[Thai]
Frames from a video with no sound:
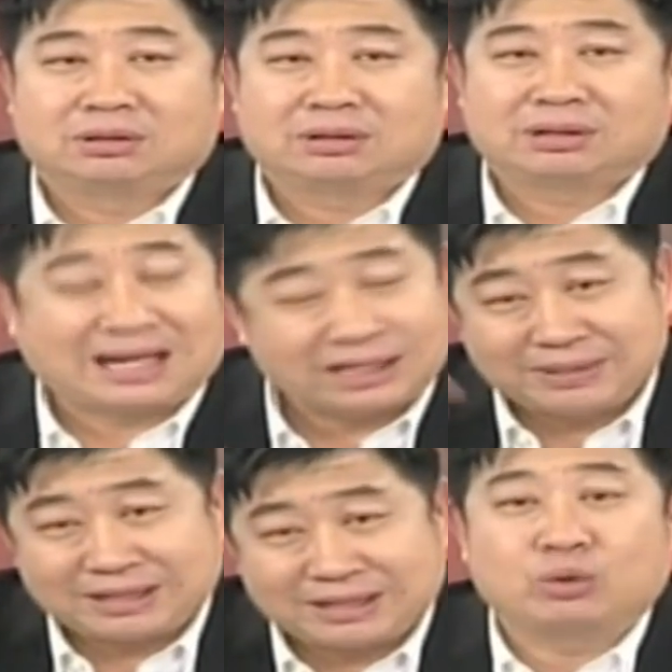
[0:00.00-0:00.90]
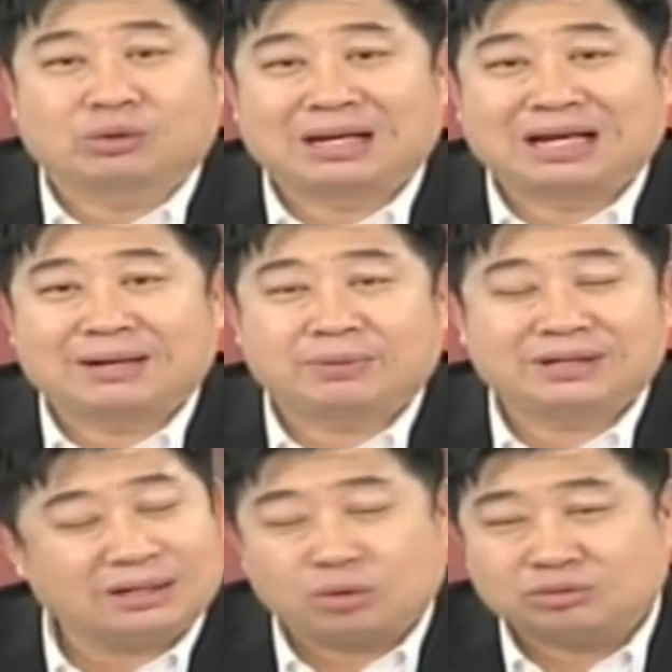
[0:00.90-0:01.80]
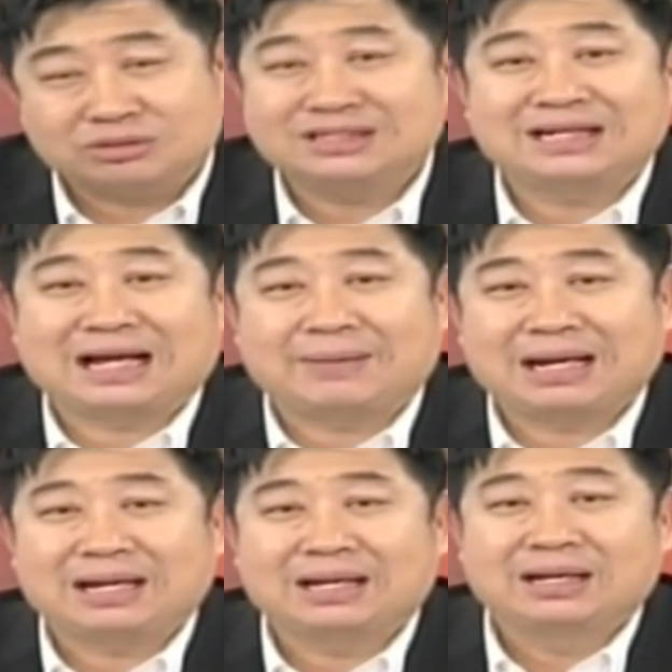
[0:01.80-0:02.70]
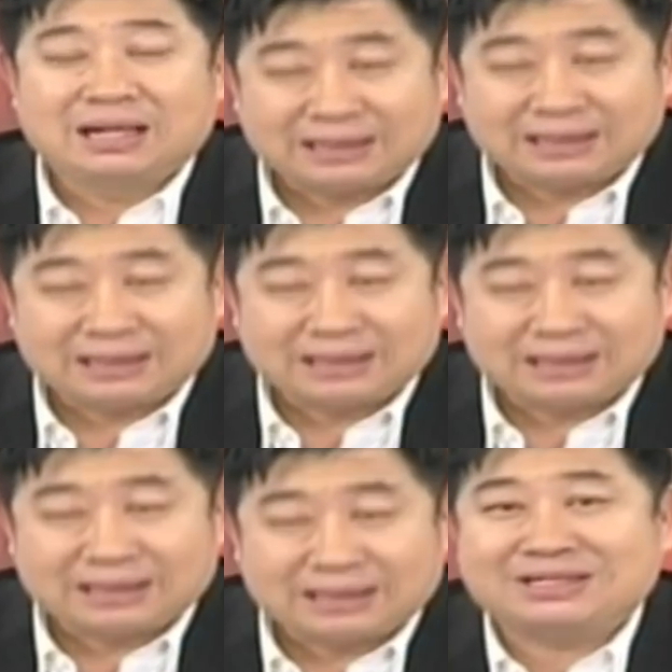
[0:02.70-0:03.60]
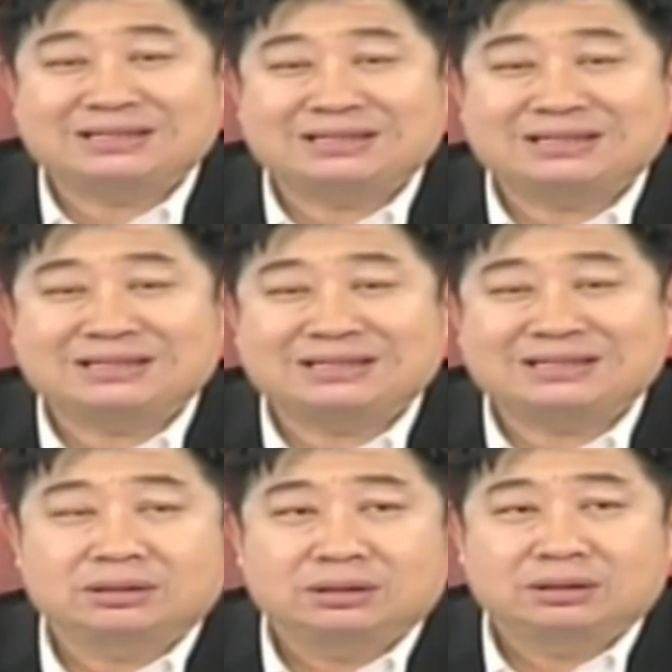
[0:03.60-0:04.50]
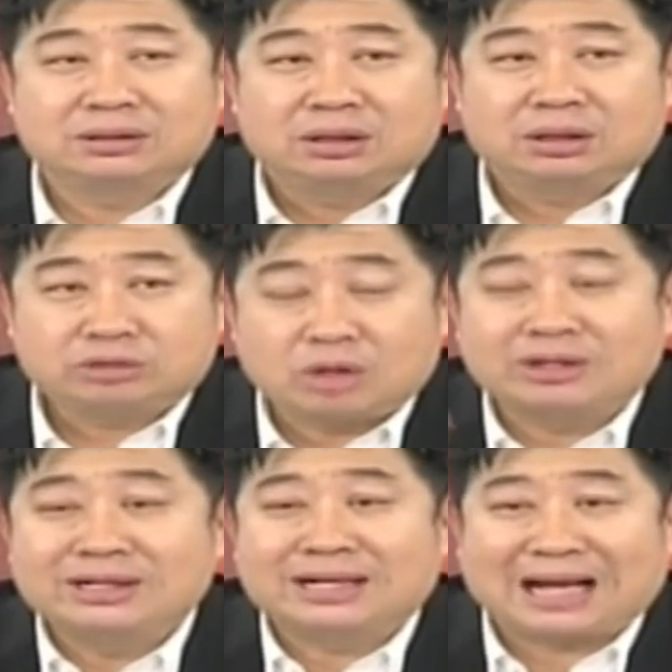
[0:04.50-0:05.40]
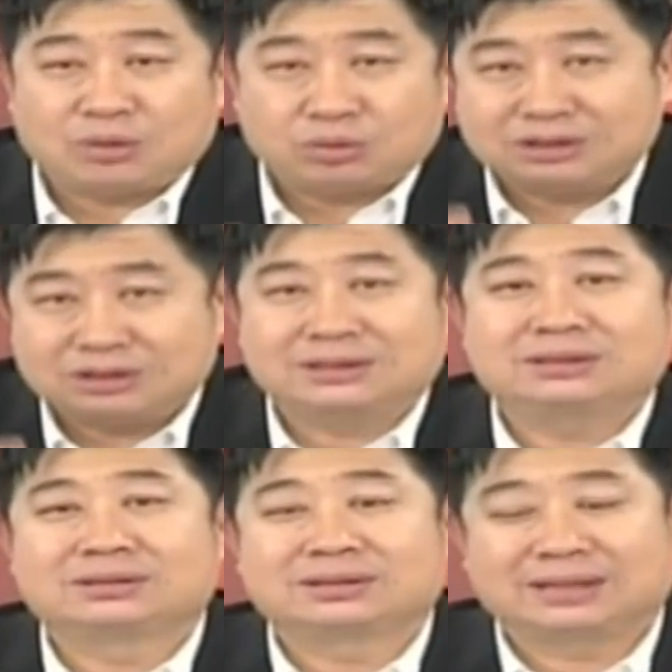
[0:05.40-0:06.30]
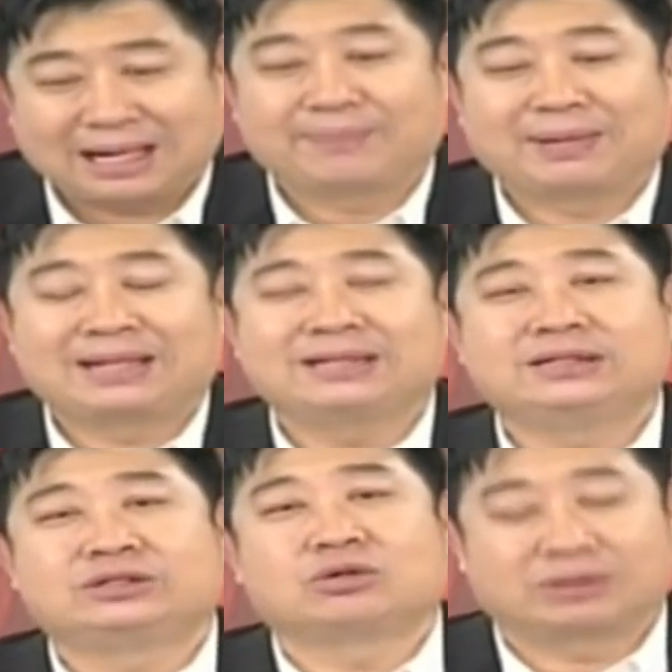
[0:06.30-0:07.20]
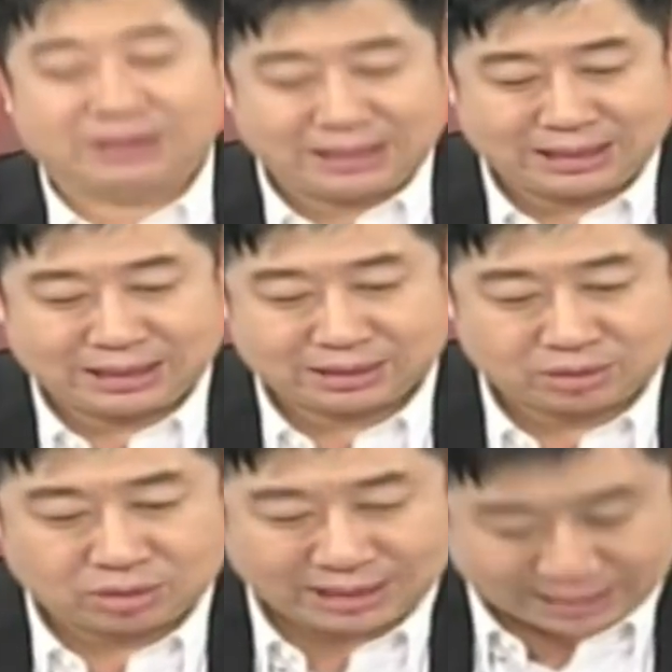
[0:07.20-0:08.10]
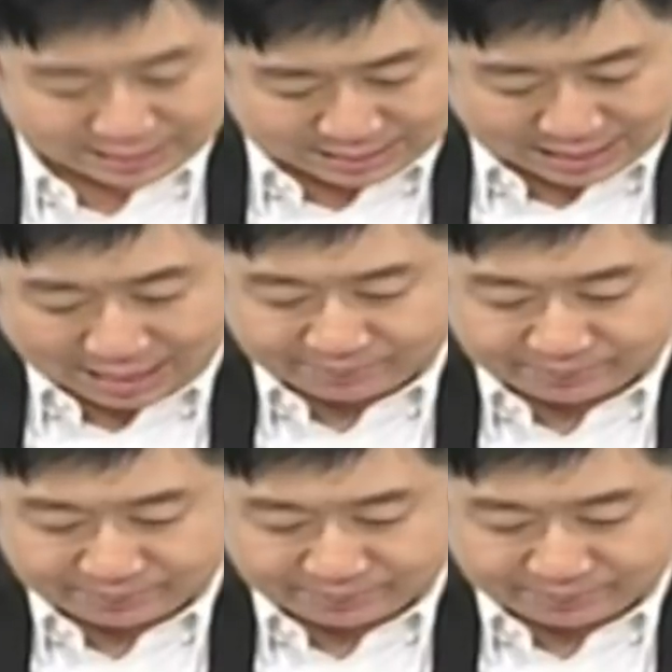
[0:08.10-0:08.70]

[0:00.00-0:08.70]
ขาขึ้นมันจะไม่ลงอยู่แล้ว เพราะฉะนั้นลงซื้อขึ้นขายไม่ได้ แต่พอมันเปลี่ยนเป็นซิกแซกต้องขึ้นขายลงซื้อนะครับ อันนี้คือโจทย์ที่ต้องเรียนให้ทราบ